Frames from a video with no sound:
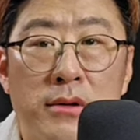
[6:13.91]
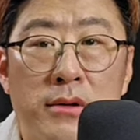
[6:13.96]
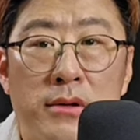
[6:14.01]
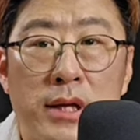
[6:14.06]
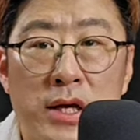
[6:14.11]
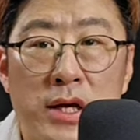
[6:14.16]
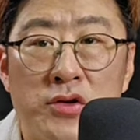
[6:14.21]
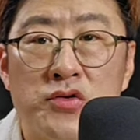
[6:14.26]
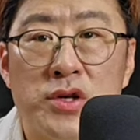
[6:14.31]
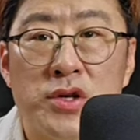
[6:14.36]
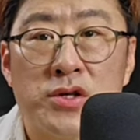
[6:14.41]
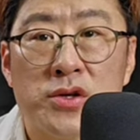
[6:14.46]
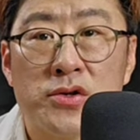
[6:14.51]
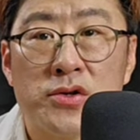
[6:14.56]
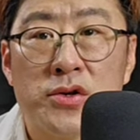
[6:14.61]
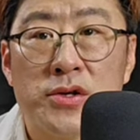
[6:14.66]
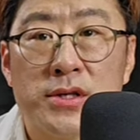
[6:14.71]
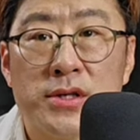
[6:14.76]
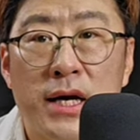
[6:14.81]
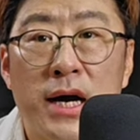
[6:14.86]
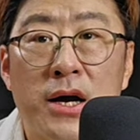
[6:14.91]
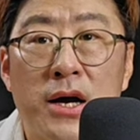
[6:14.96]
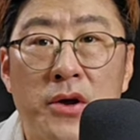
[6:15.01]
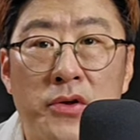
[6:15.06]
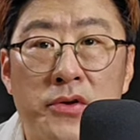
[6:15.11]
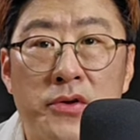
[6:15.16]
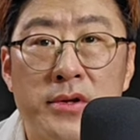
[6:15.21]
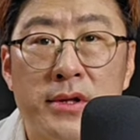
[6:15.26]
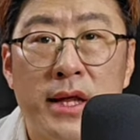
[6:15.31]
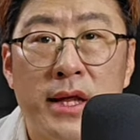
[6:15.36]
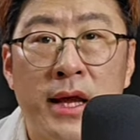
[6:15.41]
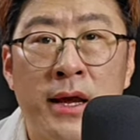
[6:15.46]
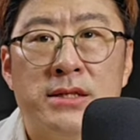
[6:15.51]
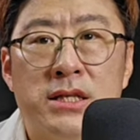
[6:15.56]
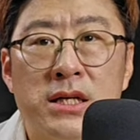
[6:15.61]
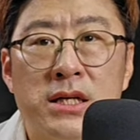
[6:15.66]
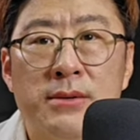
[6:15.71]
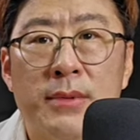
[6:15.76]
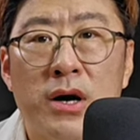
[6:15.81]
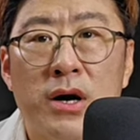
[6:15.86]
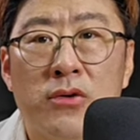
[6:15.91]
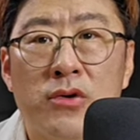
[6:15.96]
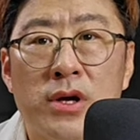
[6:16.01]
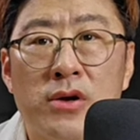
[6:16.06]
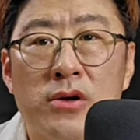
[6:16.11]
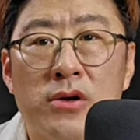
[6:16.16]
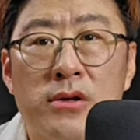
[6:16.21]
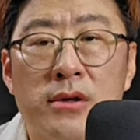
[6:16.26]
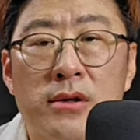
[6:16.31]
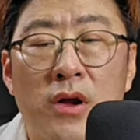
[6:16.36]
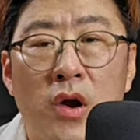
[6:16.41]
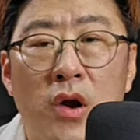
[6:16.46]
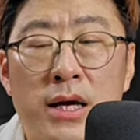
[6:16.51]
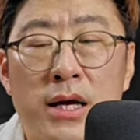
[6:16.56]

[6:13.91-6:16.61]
될 수 있었던 상황이었는데 지금 와갖고 이런